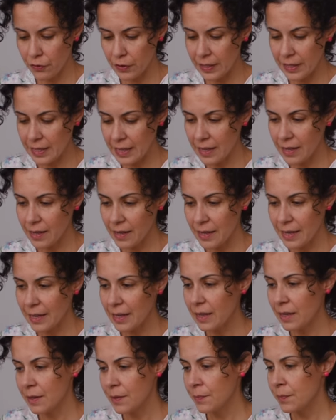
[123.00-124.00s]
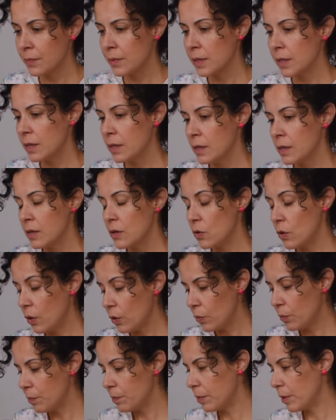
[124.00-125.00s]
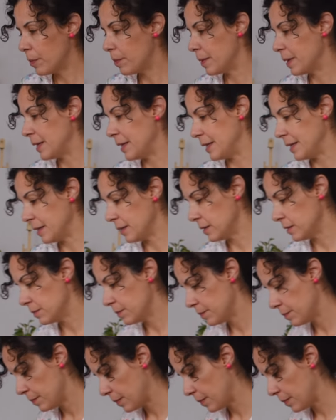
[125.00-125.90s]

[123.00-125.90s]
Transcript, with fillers: finas, es, no es un popelín,